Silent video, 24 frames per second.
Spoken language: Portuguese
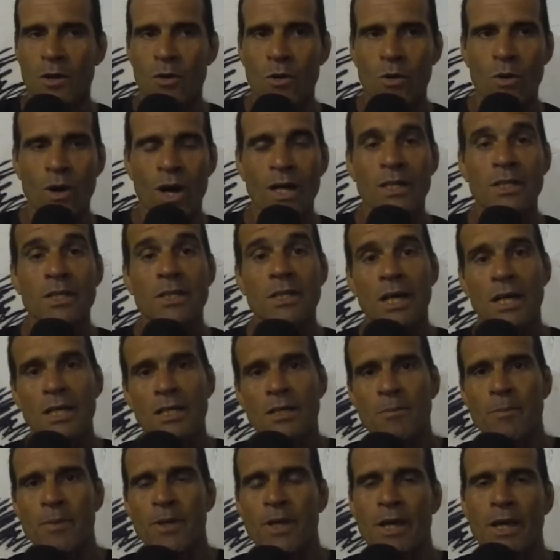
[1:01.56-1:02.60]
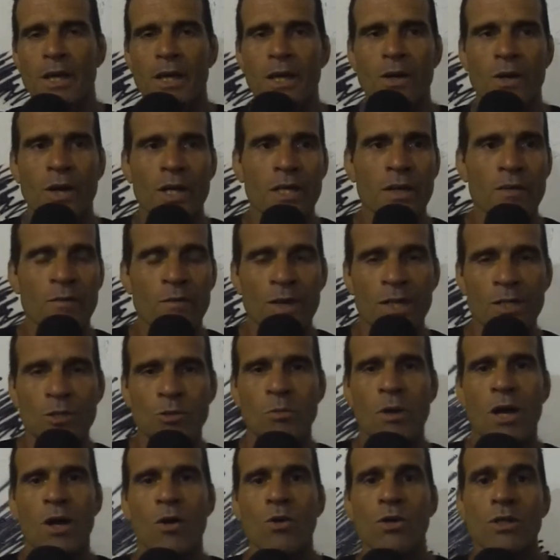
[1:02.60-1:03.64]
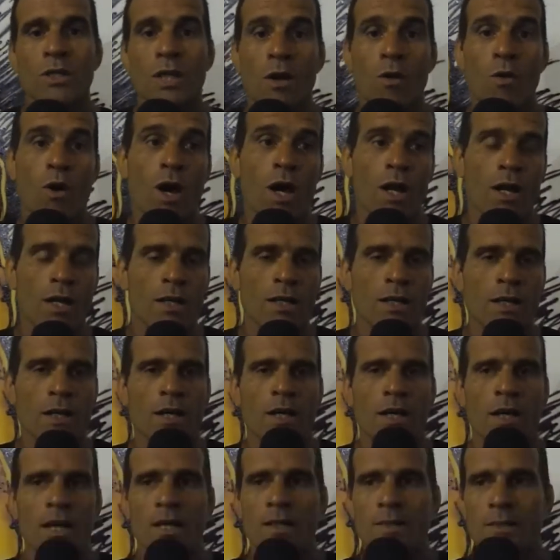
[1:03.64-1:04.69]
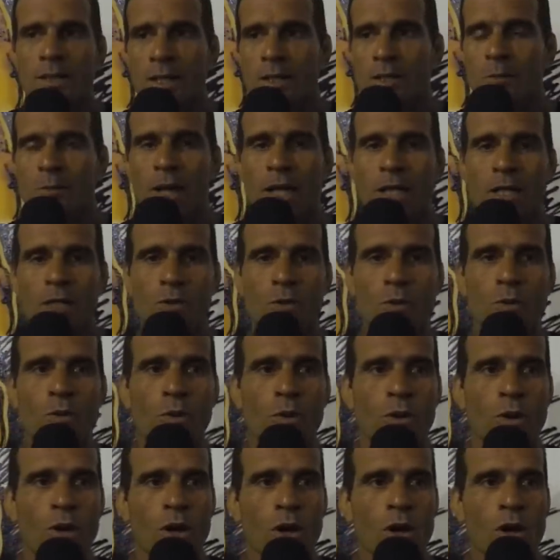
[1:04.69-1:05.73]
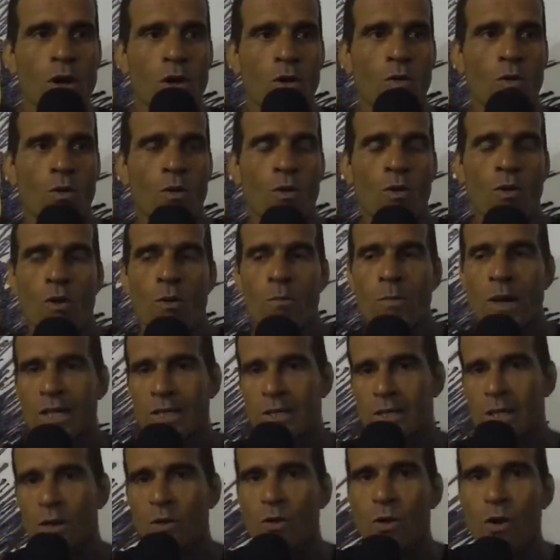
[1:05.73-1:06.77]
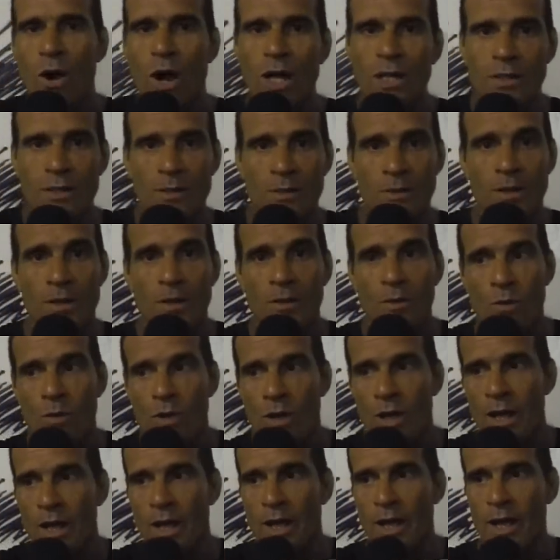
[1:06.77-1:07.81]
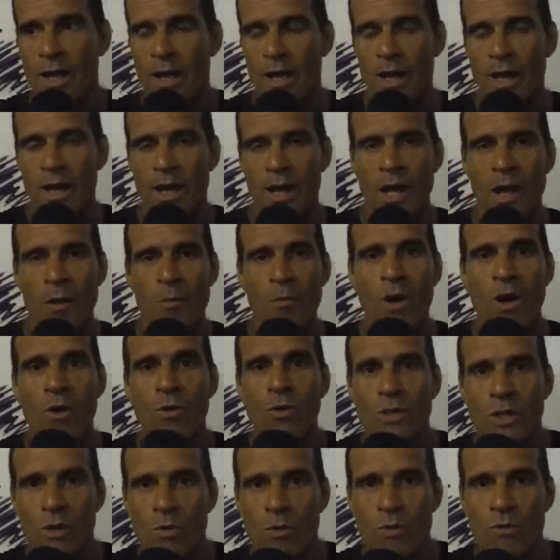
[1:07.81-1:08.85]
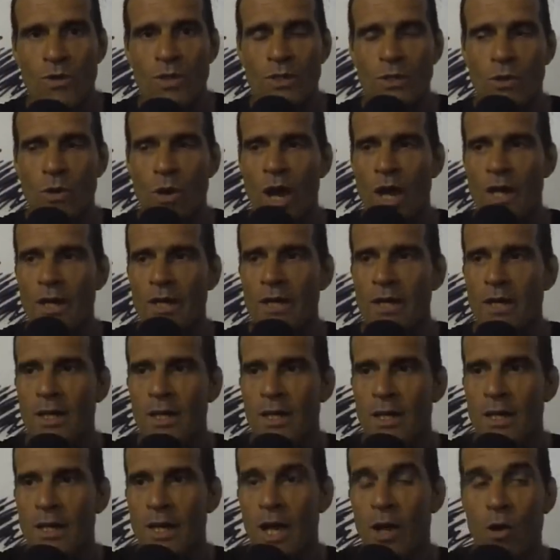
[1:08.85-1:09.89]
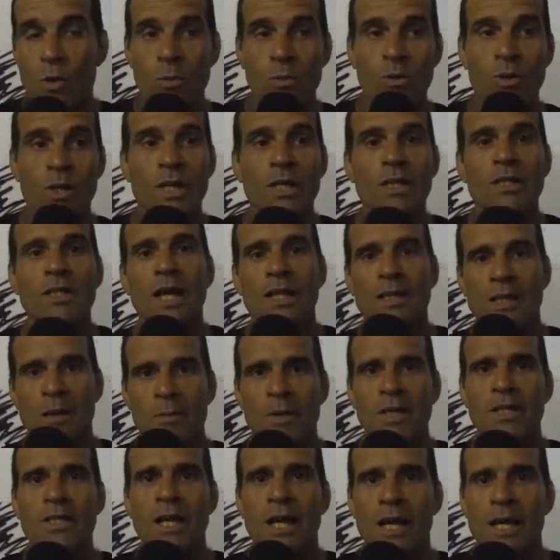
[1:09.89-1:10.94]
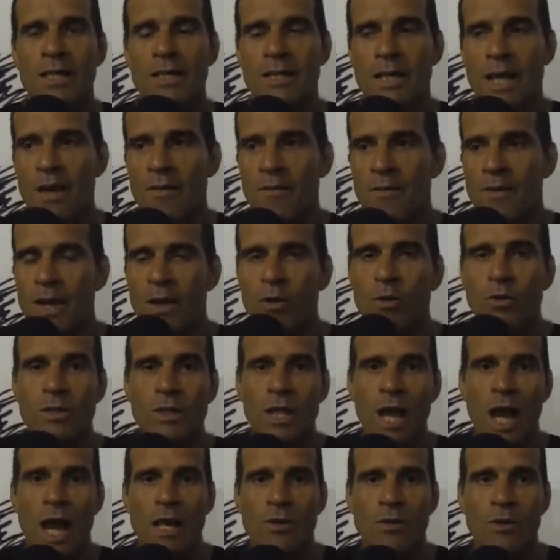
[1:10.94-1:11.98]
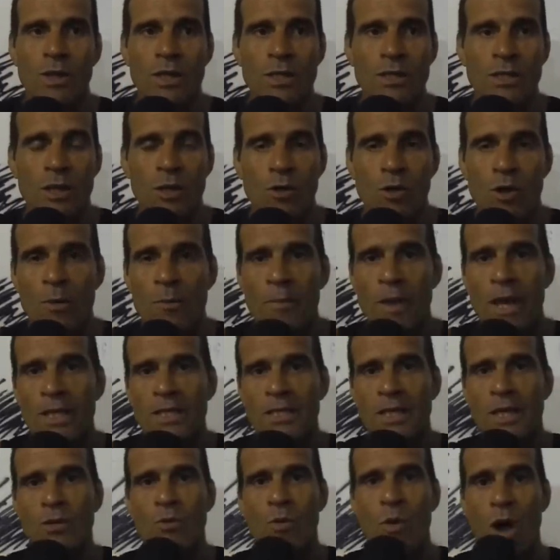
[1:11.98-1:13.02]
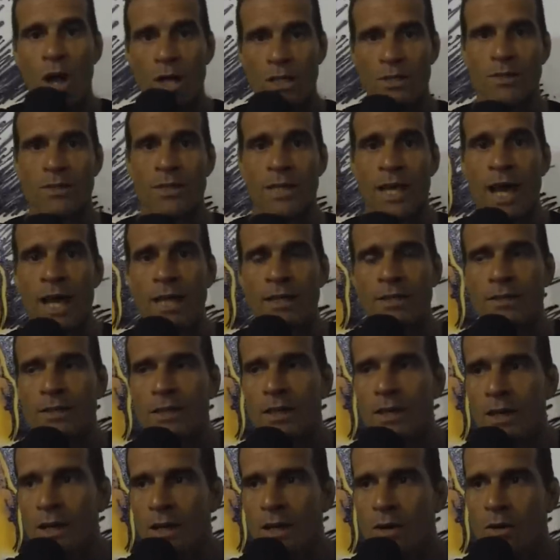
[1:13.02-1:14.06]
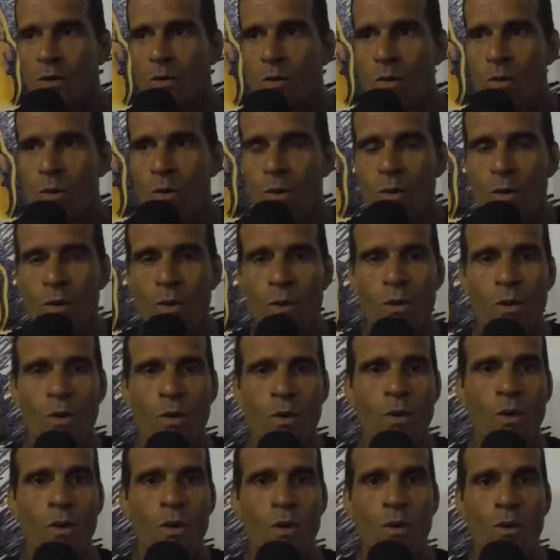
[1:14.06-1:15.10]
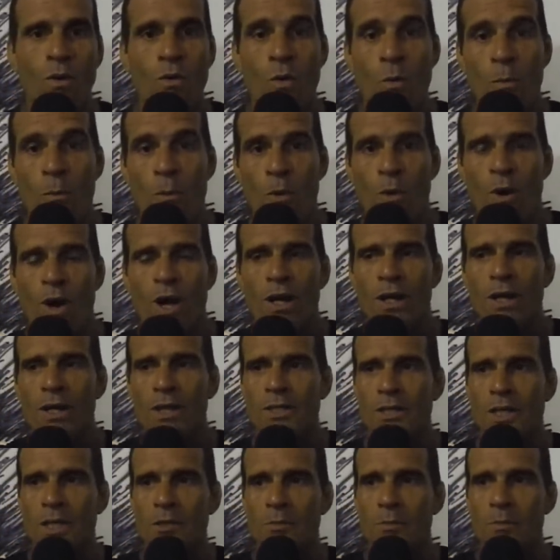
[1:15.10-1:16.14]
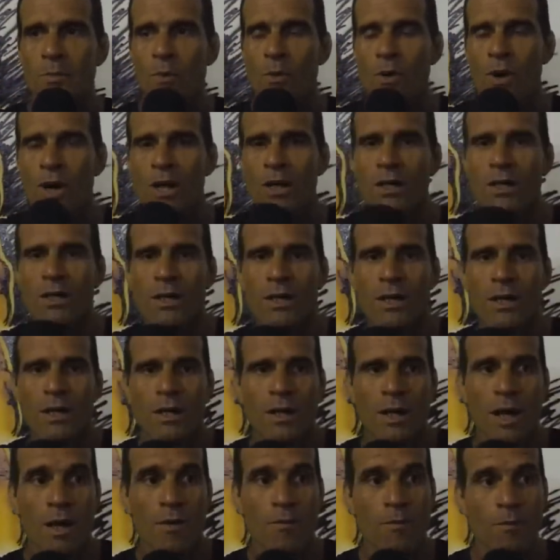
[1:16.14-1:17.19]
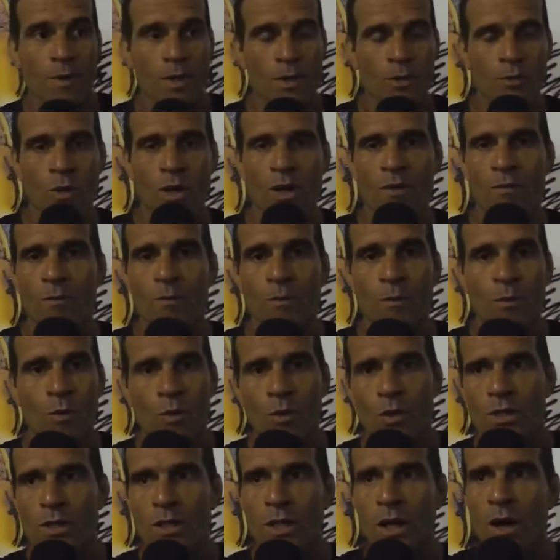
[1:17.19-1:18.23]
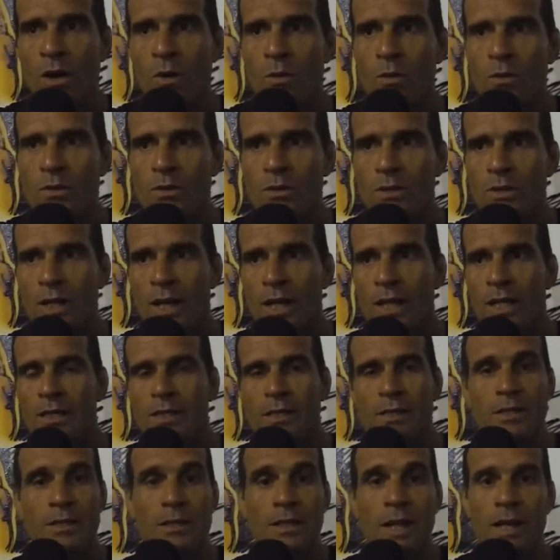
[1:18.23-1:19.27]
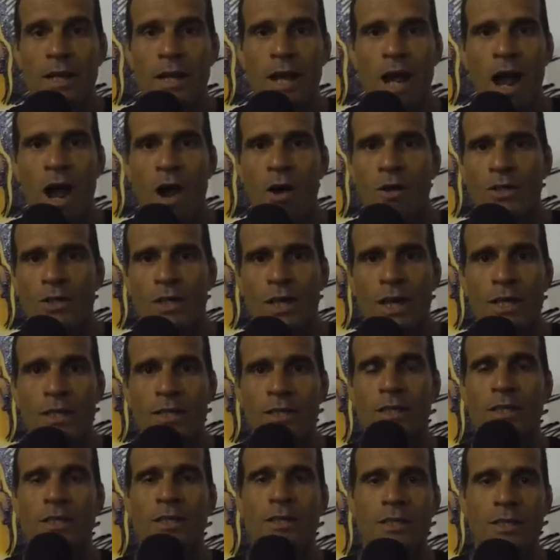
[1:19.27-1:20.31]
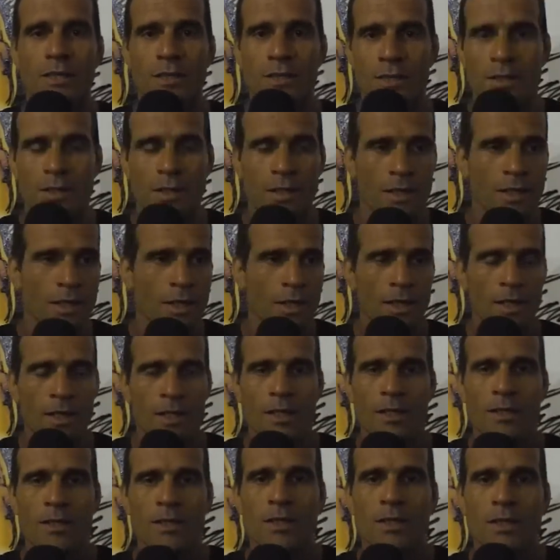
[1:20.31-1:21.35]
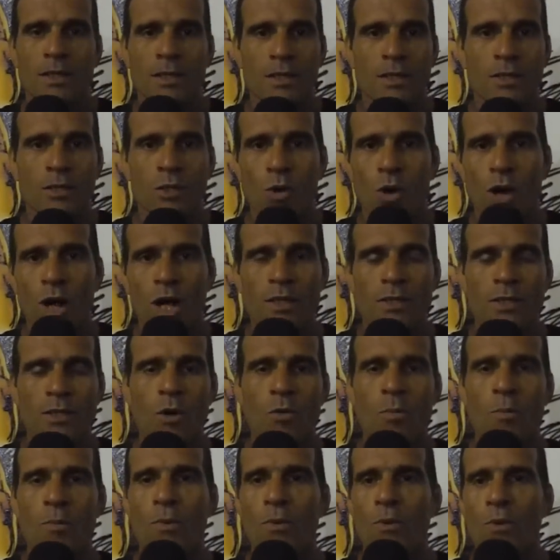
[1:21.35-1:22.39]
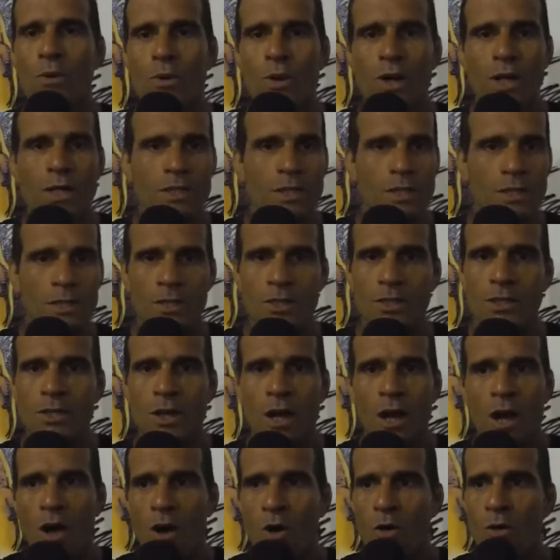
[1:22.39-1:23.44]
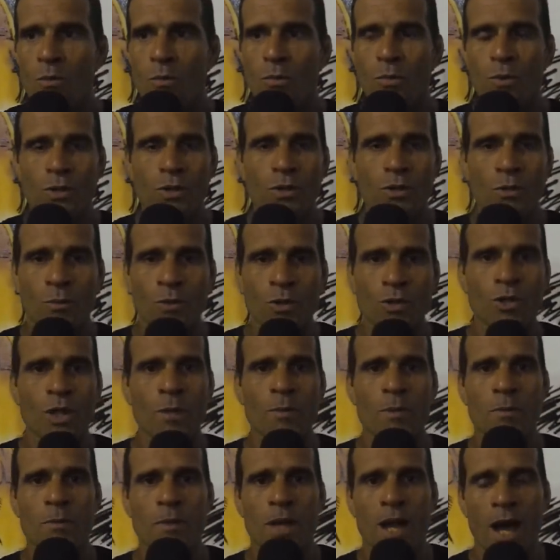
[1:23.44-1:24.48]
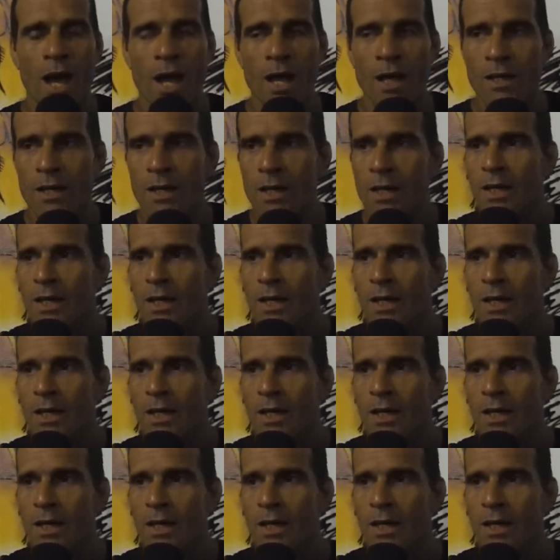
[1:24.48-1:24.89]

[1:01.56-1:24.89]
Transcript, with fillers: o Alexandre Pinheiro aí que fez uma luta agora, recentemente com, com o Marcelo Rossi, é, acabou a luta com vitória. Né? Como ele já também já, já havia lutado anteriormente aí no Rock 7 com, com o Puga, Alexandre Puga. Né? Fez um, um lutão, três, três rounds aí de, de, de, de, de trocação pura, de, de chão, muito, muito MMA.